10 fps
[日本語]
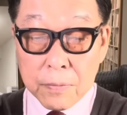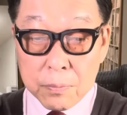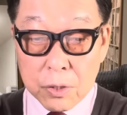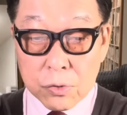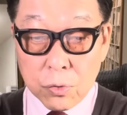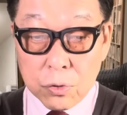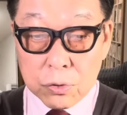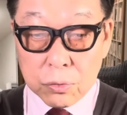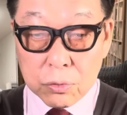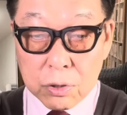まあ、そうい
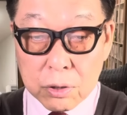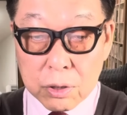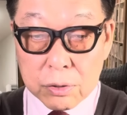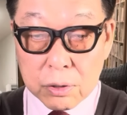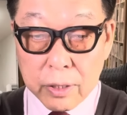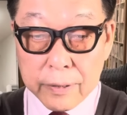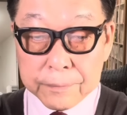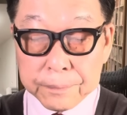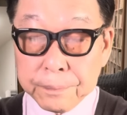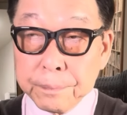うことでです
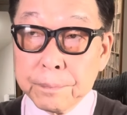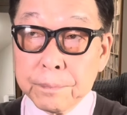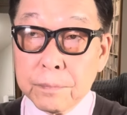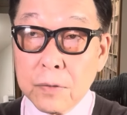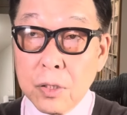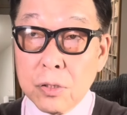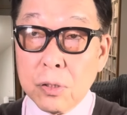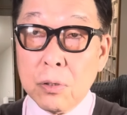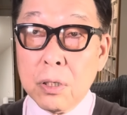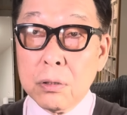ね、うん、伊
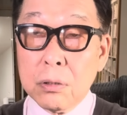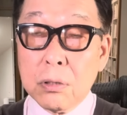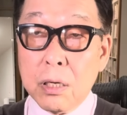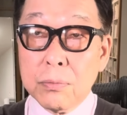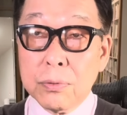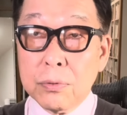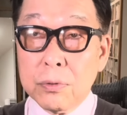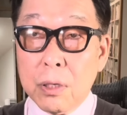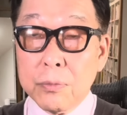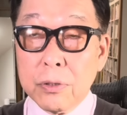勢湾台風
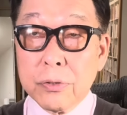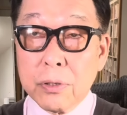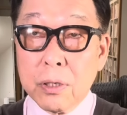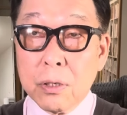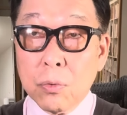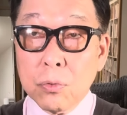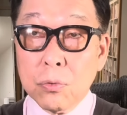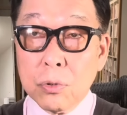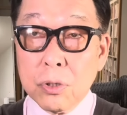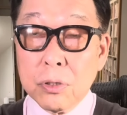並みですから、本
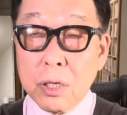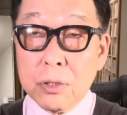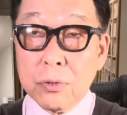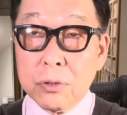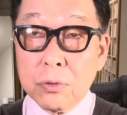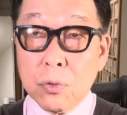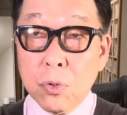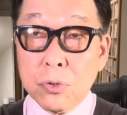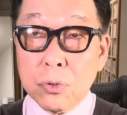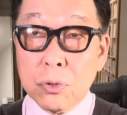当に
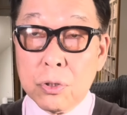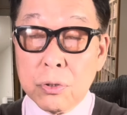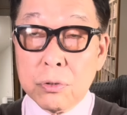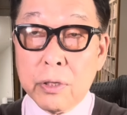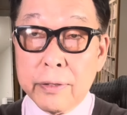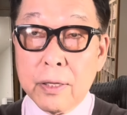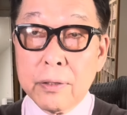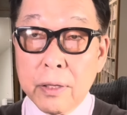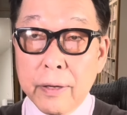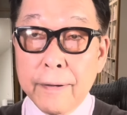1959年な
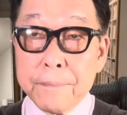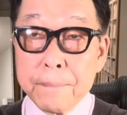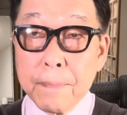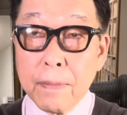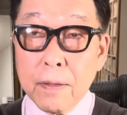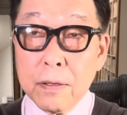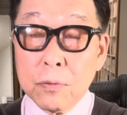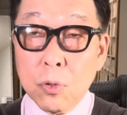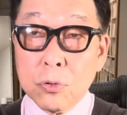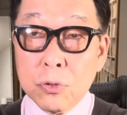んで、
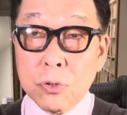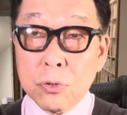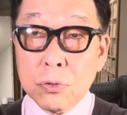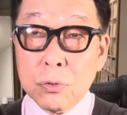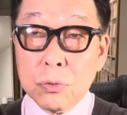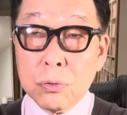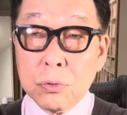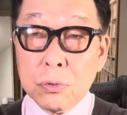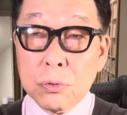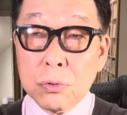
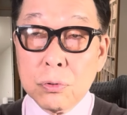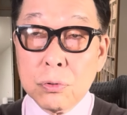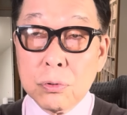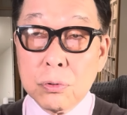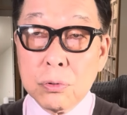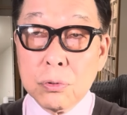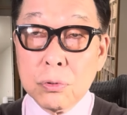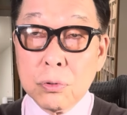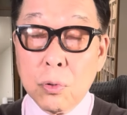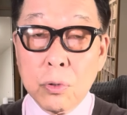
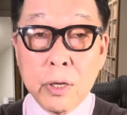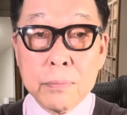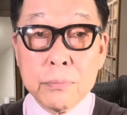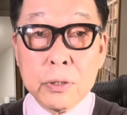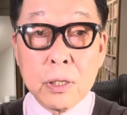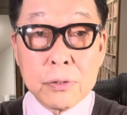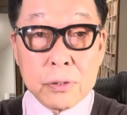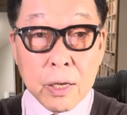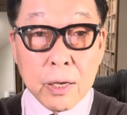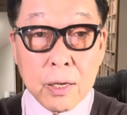65年ぶりで
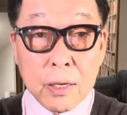すね。